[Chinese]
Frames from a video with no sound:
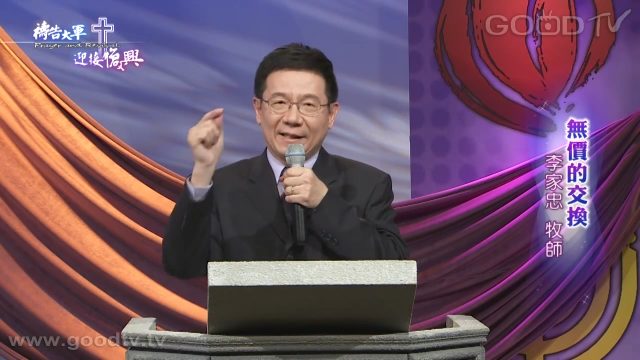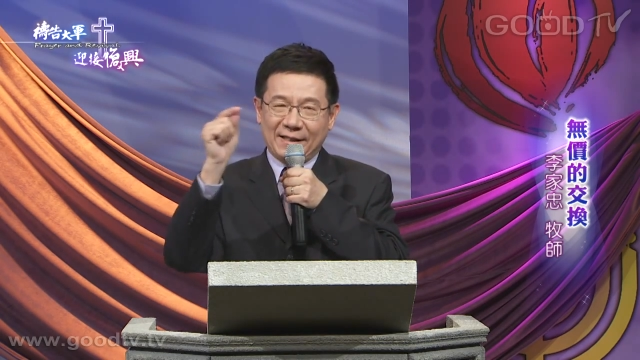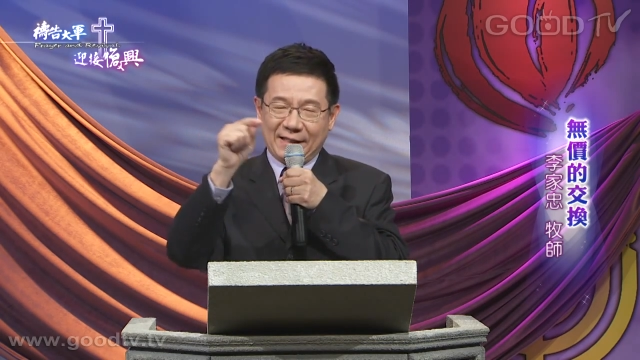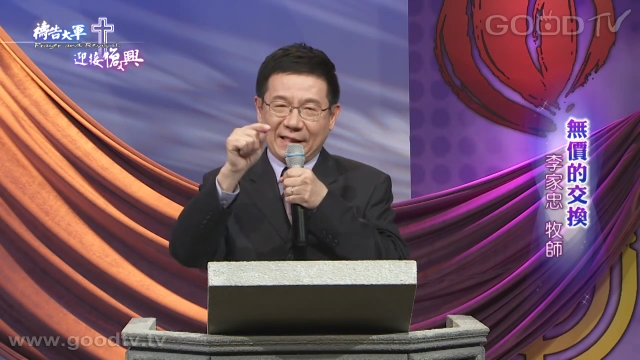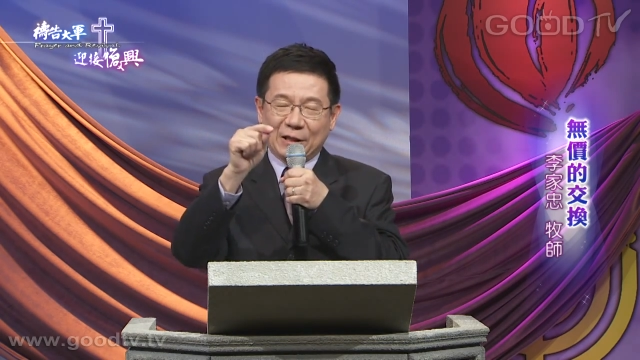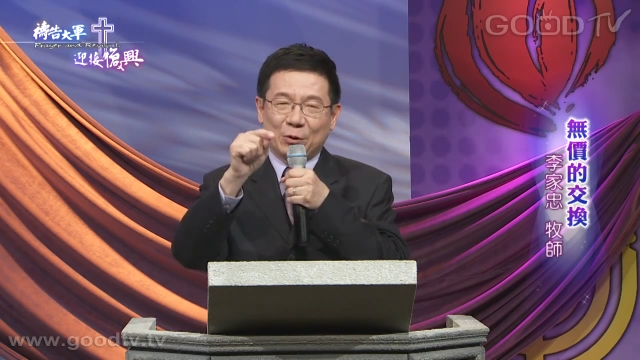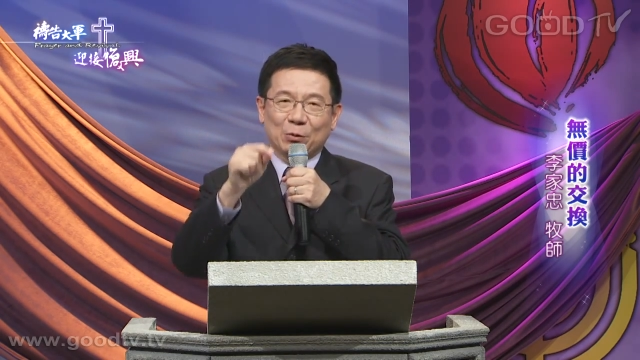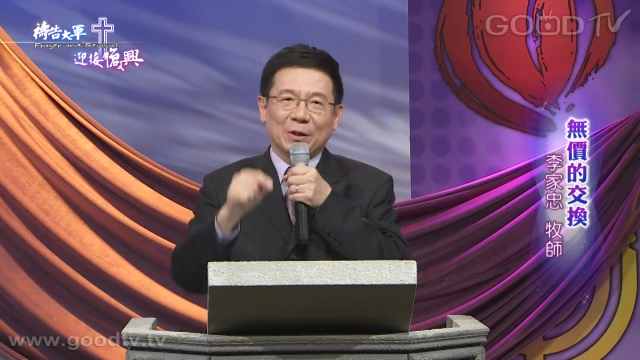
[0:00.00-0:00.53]

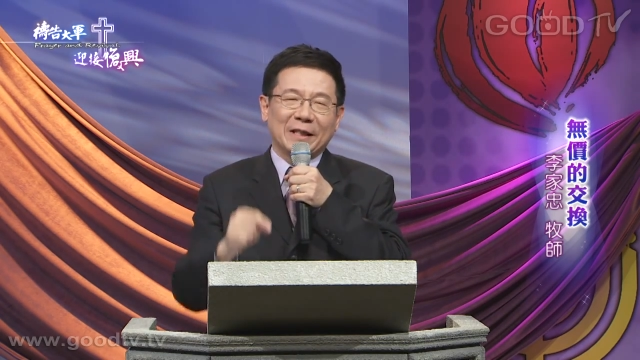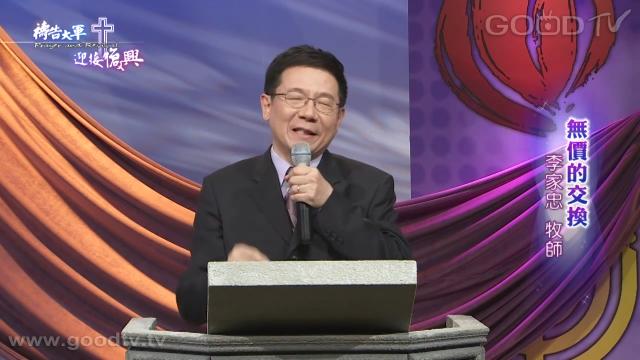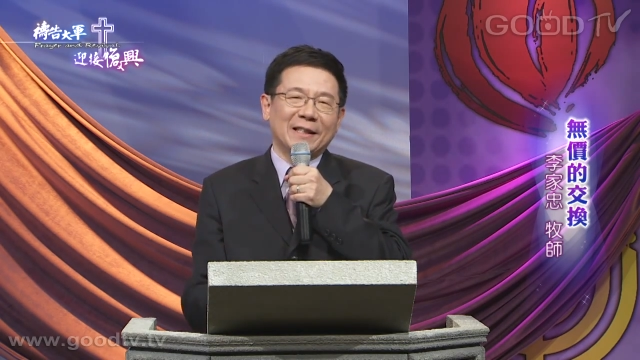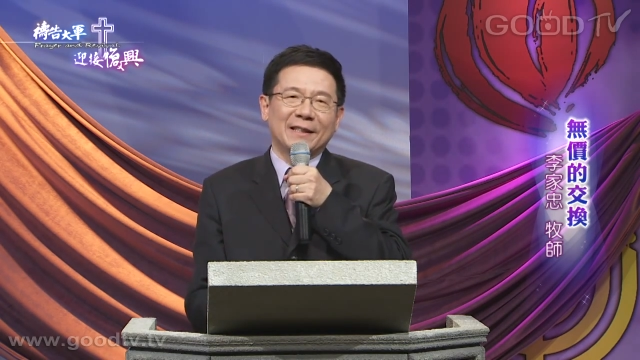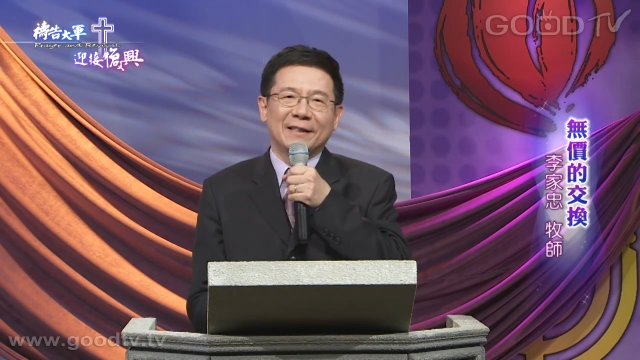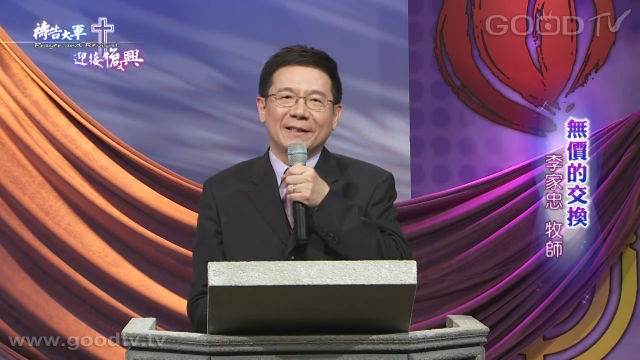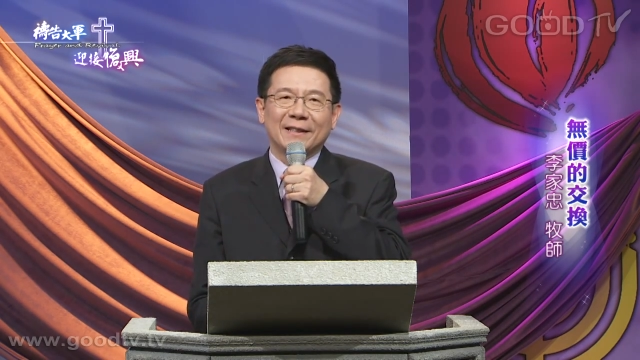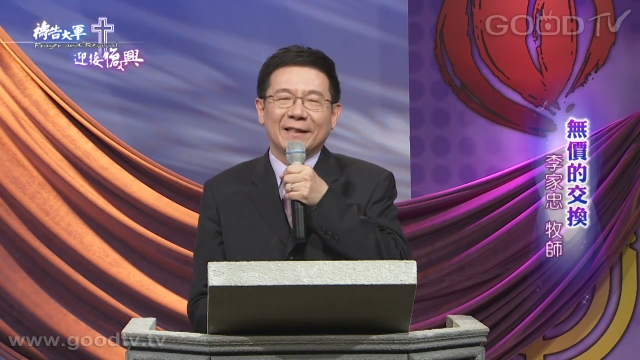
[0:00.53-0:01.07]
基督里
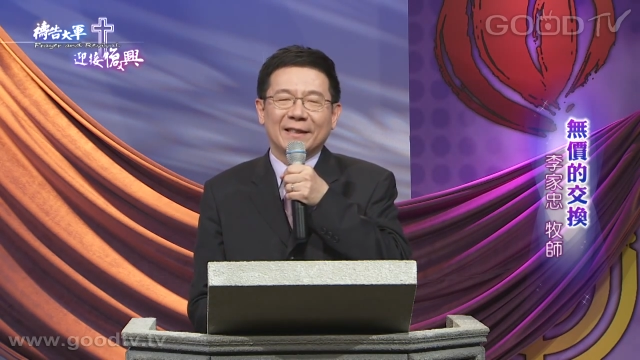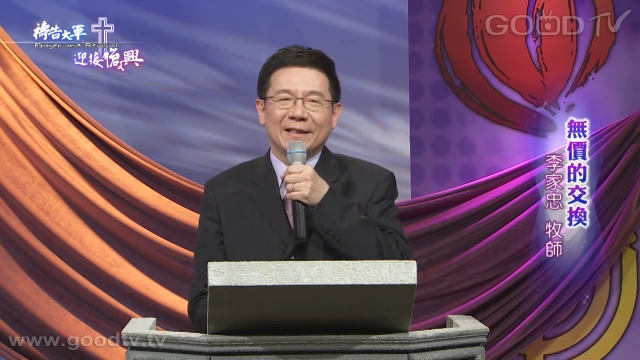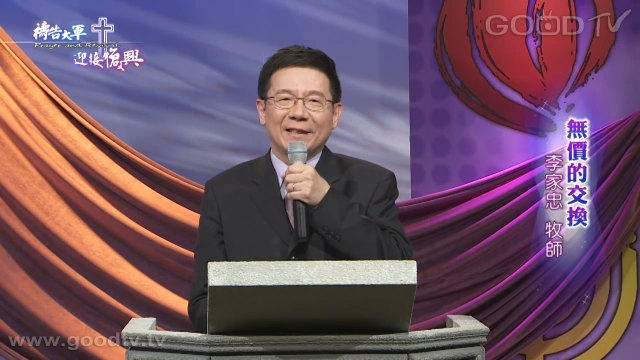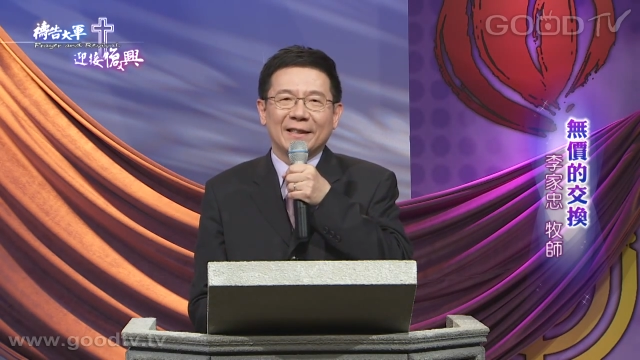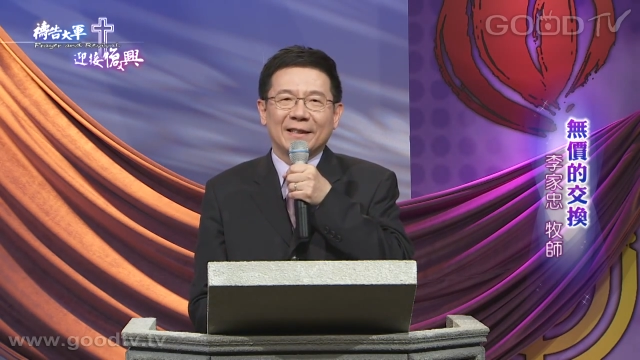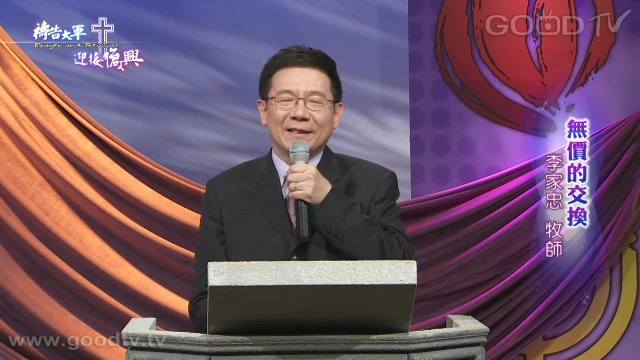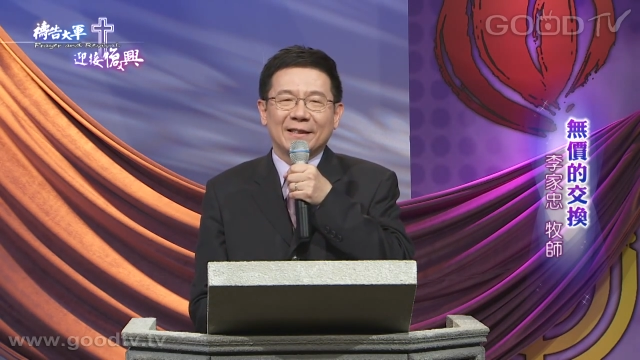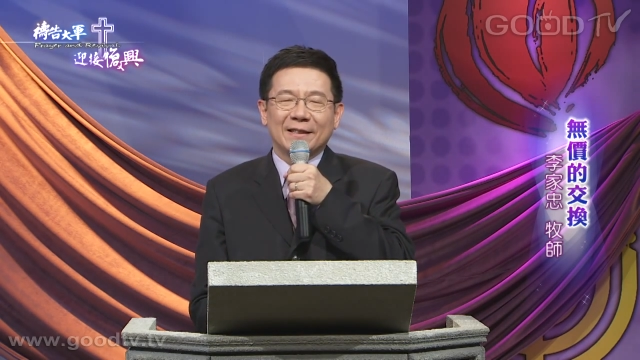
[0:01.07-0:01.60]

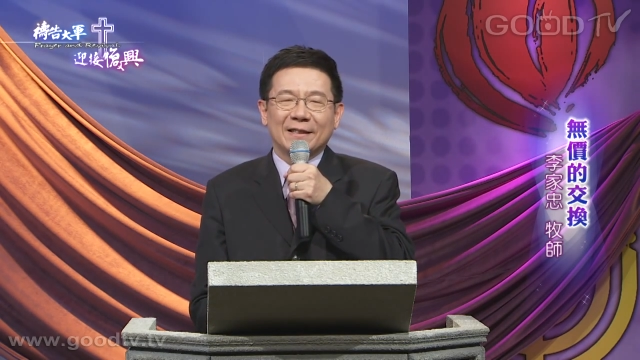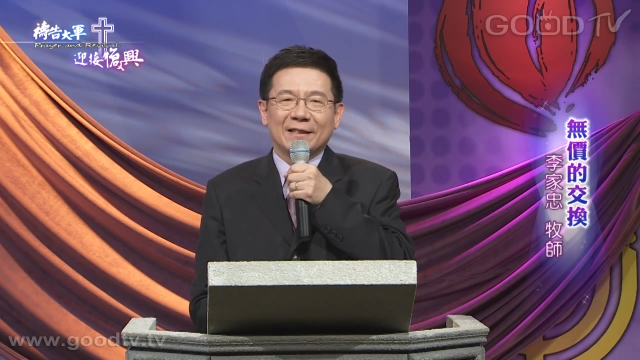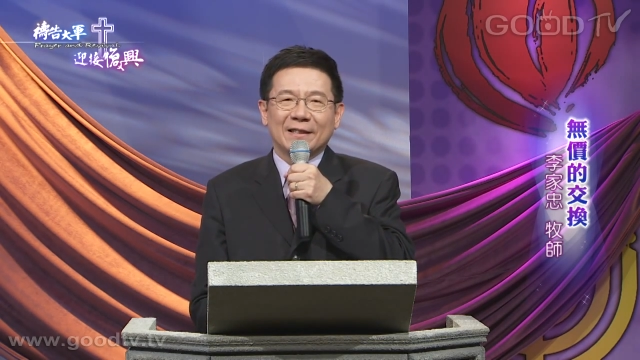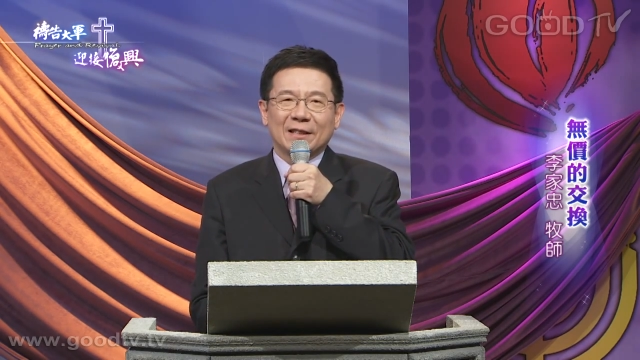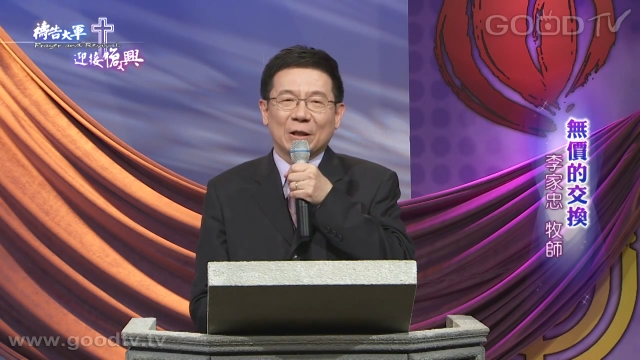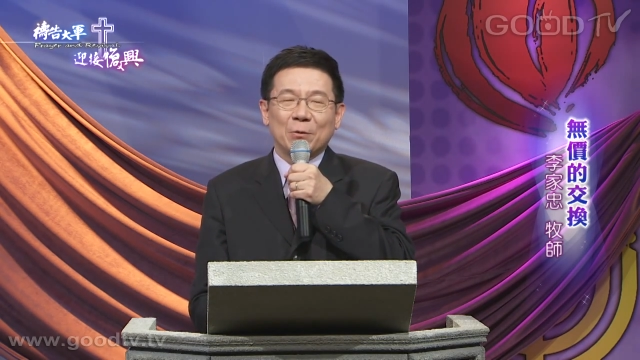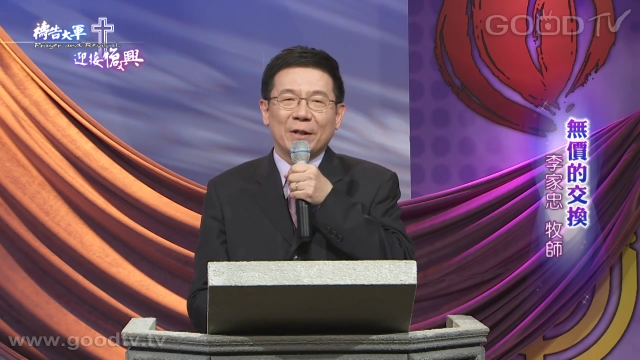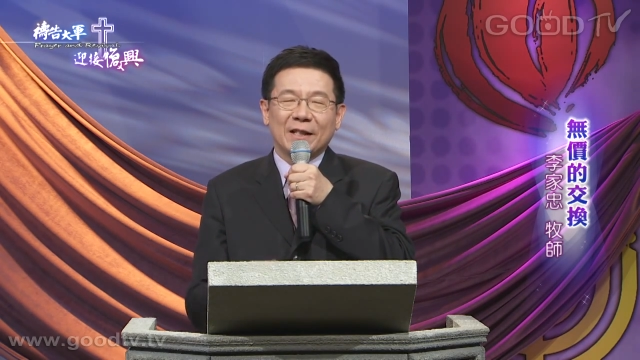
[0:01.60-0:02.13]

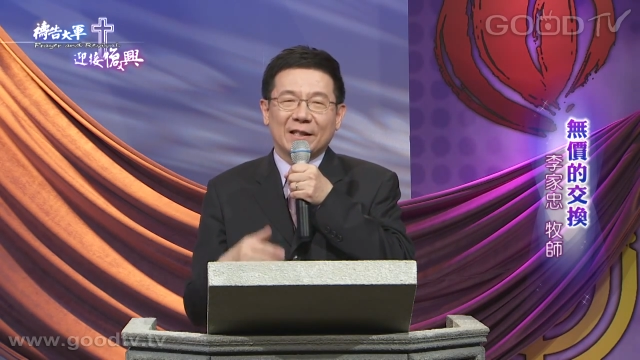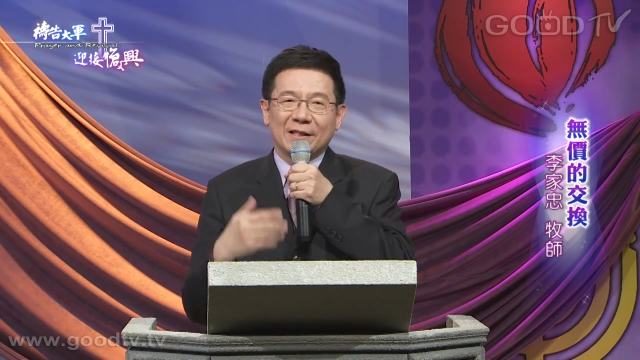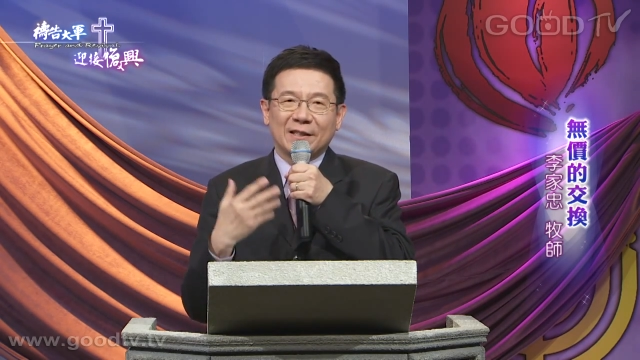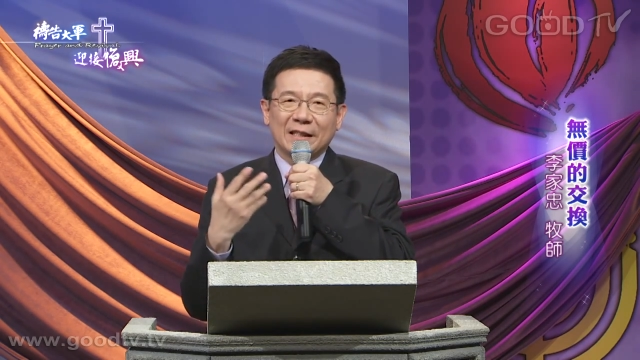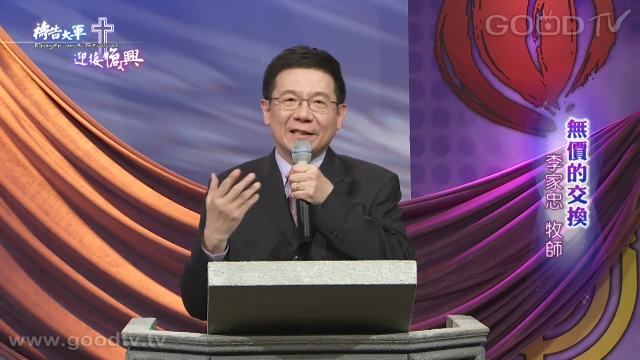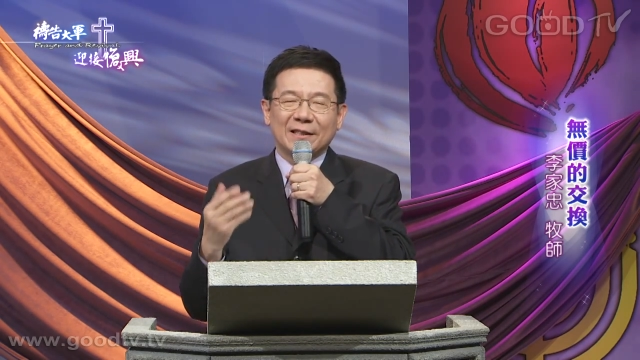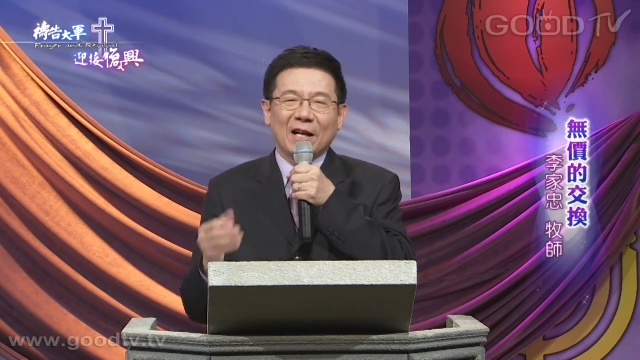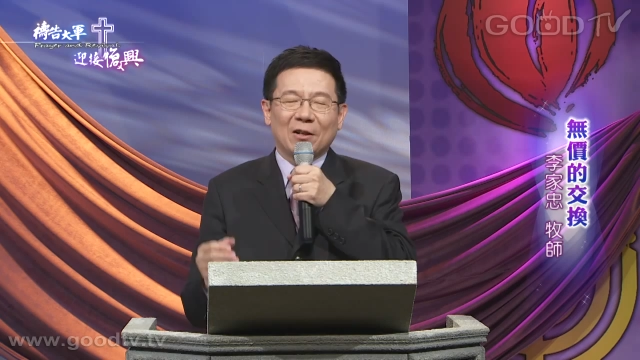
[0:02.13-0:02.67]
成为一个
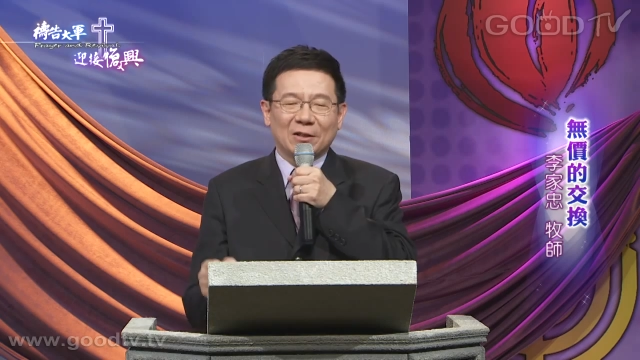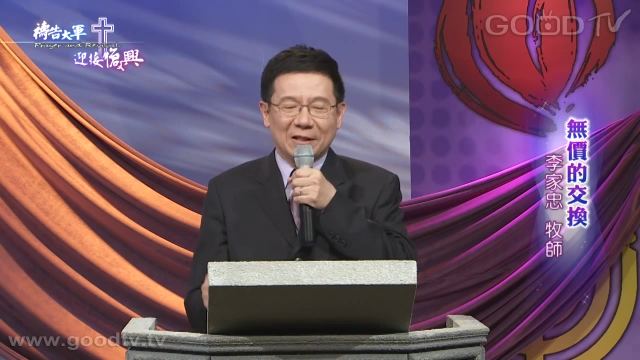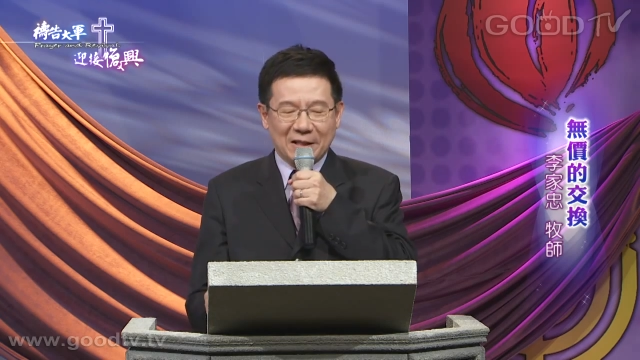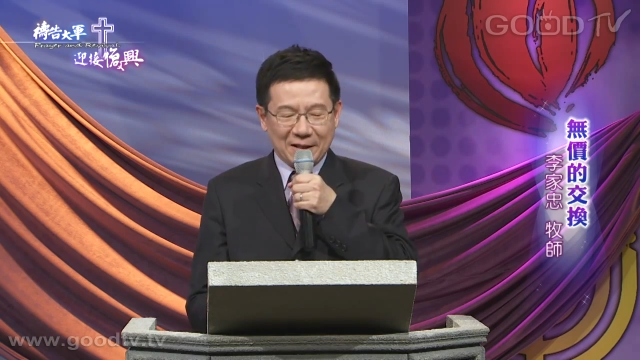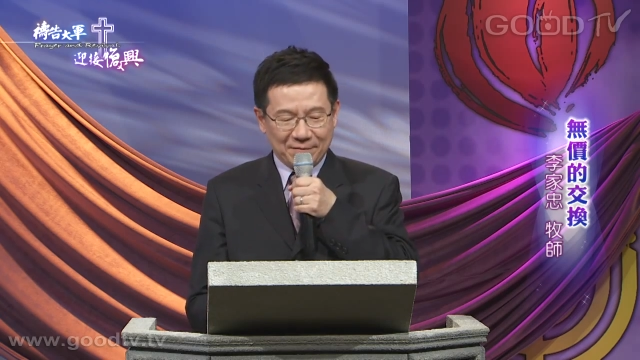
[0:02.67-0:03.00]
新造的人。